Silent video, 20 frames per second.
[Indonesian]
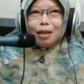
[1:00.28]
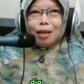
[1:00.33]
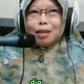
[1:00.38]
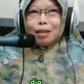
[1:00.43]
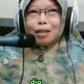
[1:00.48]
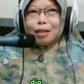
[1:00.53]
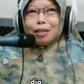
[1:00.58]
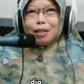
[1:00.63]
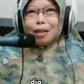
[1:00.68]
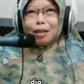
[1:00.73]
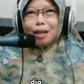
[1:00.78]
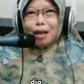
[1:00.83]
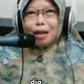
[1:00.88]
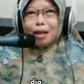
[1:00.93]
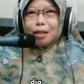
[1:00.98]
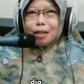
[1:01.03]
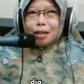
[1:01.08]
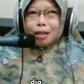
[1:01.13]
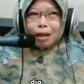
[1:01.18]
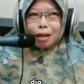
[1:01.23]
dia
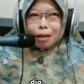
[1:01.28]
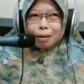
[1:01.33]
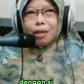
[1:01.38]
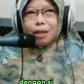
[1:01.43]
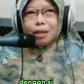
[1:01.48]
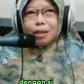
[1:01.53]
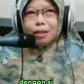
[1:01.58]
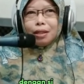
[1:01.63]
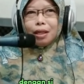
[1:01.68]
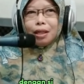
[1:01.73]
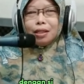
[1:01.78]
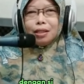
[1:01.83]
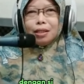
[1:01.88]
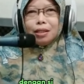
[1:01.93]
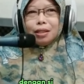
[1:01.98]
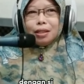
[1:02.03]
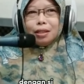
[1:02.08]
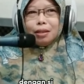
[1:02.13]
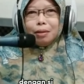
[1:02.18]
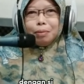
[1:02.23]
tertarik dengan dengan
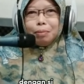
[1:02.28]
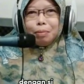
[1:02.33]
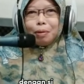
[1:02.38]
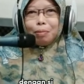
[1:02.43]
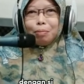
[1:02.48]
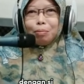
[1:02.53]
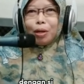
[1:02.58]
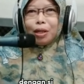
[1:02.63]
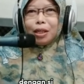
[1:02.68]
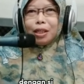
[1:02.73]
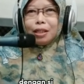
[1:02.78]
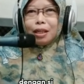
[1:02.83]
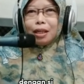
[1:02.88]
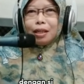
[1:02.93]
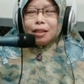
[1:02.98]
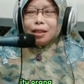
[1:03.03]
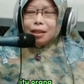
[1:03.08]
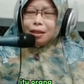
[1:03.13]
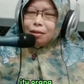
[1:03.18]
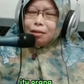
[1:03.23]
si perempuan ini
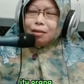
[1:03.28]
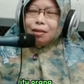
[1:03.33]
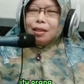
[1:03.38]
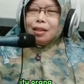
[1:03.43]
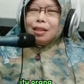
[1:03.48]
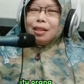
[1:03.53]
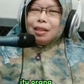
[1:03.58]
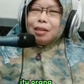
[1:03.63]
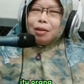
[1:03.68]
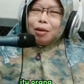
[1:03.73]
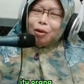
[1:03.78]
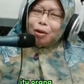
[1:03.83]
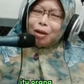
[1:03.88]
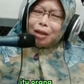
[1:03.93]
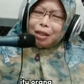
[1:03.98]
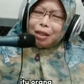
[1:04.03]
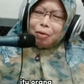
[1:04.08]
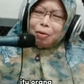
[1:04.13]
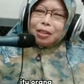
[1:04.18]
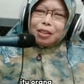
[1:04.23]
tadi itu
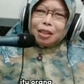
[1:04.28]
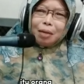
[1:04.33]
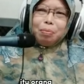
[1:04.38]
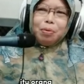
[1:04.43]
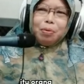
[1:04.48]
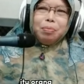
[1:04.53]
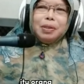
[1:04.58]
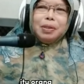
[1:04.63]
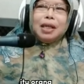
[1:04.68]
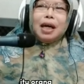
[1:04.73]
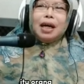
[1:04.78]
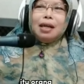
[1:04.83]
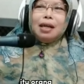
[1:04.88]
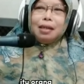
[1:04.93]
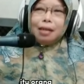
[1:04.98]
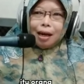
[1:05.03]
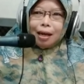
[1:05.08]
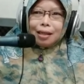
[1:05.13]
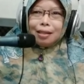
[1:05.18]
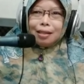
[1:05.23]
orang dewasa pun bisa
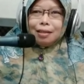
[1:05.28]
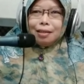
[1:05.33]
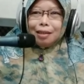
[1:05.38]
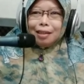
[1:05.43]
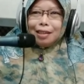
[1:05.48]
kena gitu loh